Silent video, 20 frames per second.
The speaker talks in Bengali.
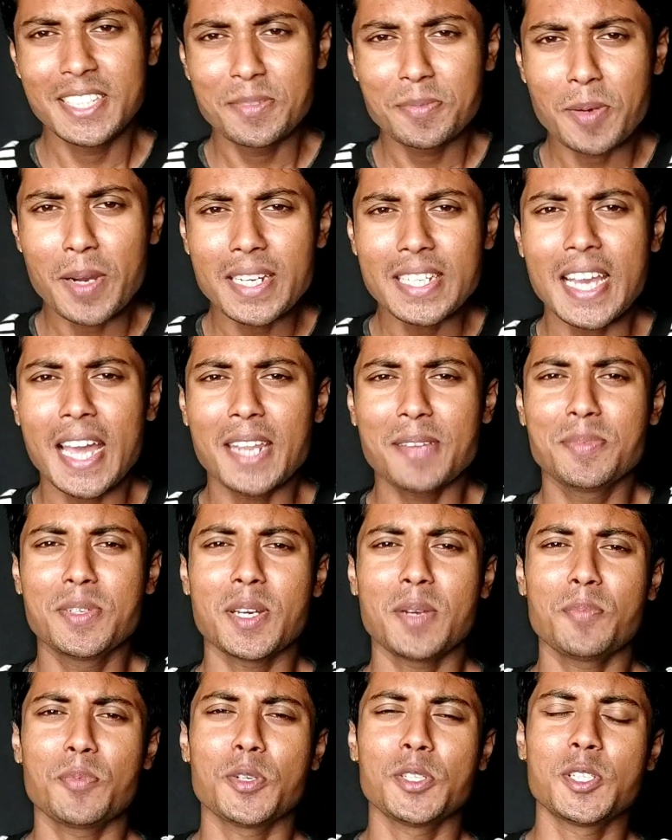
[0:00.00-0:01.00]
ইস্পাহানি আর
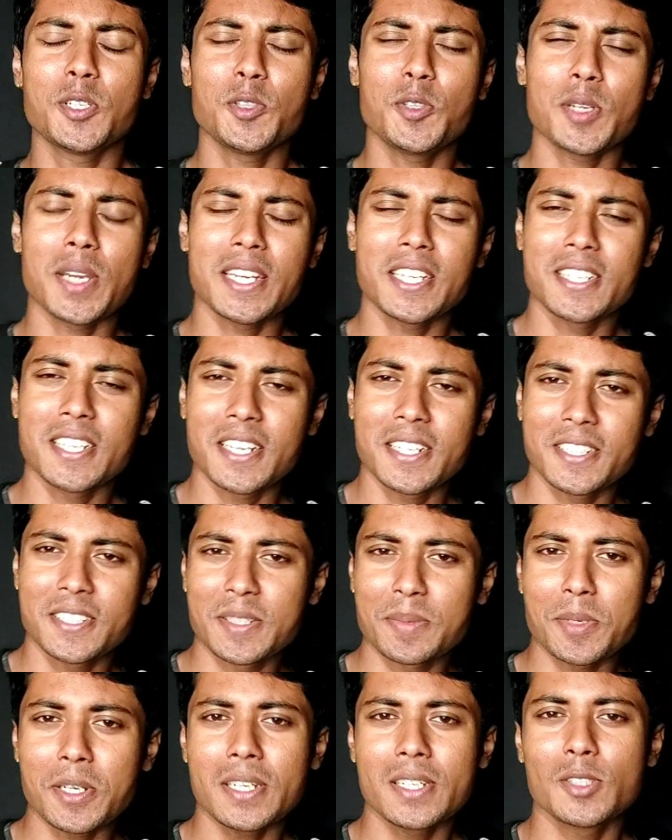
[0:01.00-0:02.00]
ইফজাহান পরিচালিত নাইনটিন নাইনটি
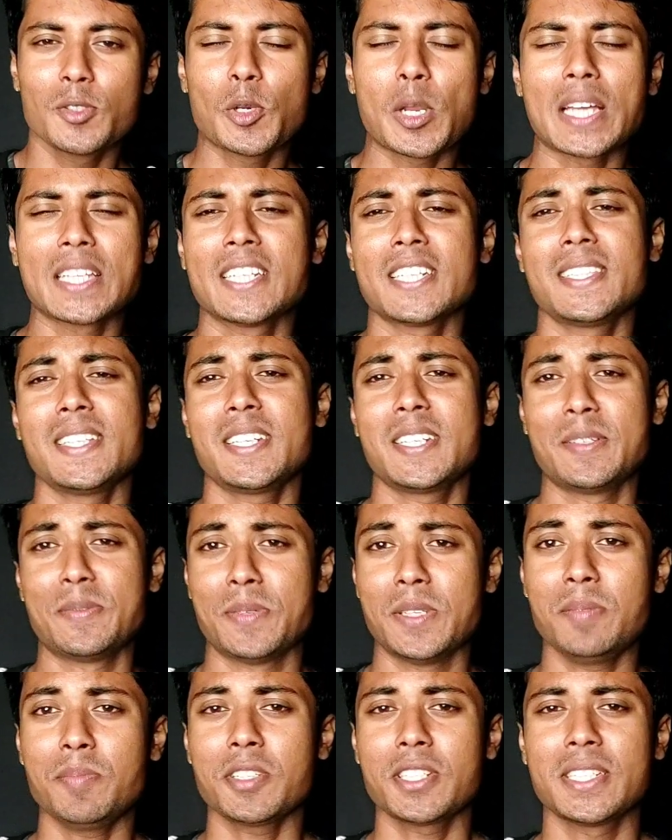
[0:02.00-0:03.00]
সেভেনের ঈদুল আজাদ একটি
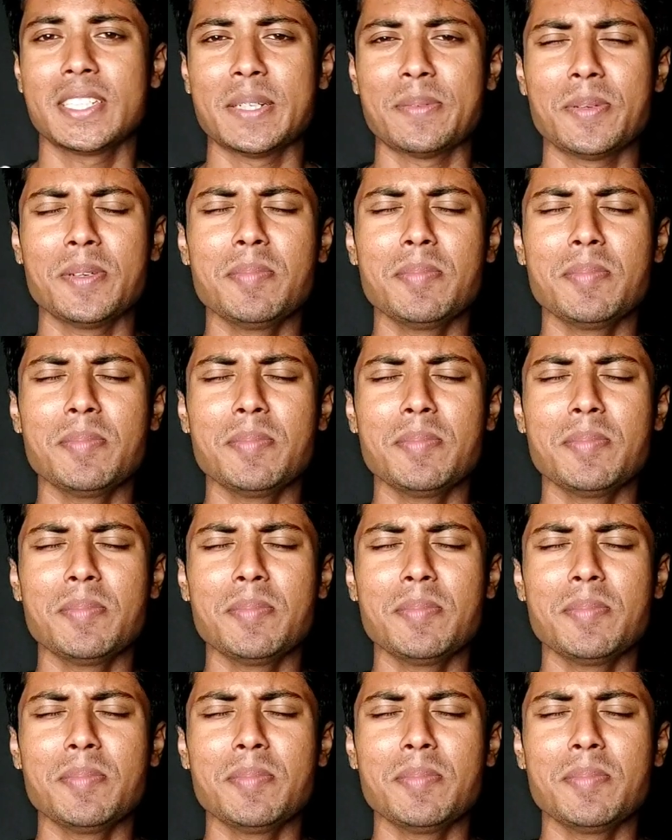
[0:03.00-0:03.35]
ফিল্ম আছে যে